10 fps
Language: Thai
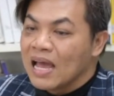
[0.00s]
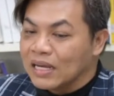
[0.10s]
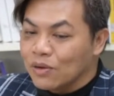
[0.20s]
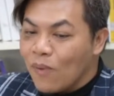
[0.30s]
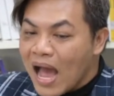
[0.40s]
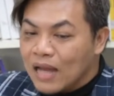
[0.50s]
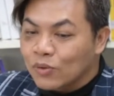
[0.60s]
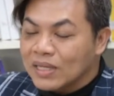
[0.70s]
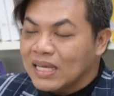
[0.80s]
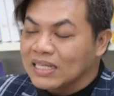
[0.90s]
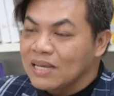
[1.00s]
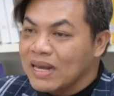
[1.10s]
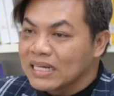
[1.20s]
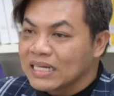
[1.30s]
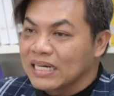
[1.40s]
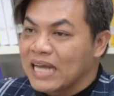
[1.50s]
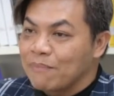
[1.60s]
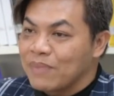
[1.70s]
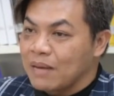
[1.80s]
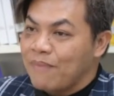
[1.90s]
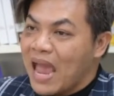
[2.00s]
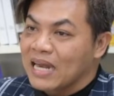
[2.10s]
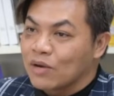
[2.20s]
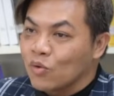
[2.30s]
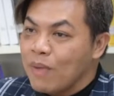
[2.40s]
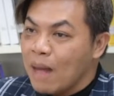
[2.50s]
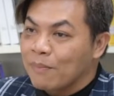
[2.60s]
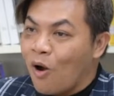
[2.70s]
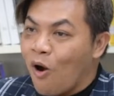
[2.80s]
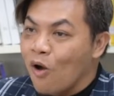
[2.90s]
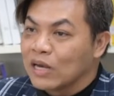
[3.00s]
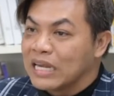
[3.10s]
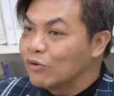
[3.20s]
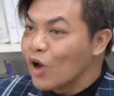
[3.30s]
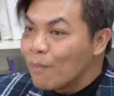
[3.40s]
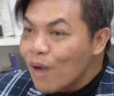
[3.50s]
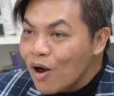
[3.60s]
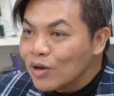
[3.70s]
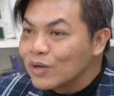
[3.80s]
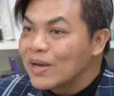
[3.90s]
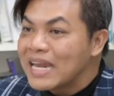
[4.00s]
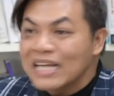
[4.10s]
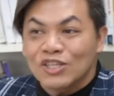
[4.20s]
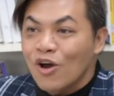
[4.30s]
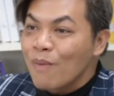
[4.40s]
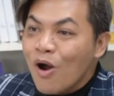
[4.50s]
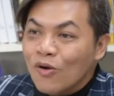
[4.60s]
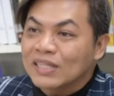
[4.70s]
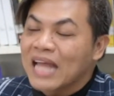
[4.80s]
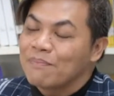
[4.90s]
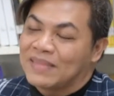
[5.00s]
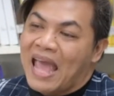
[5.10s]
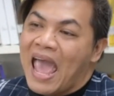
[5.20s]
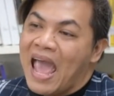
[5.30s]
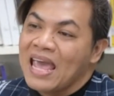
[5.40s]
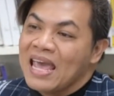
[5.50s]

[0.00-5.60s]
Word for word: หรือว่าธุรกิจที่มันเกิดการเปลี่ยนแปลงในรูปแบบของ new normal หรือว่า next normal ก็ตามแต่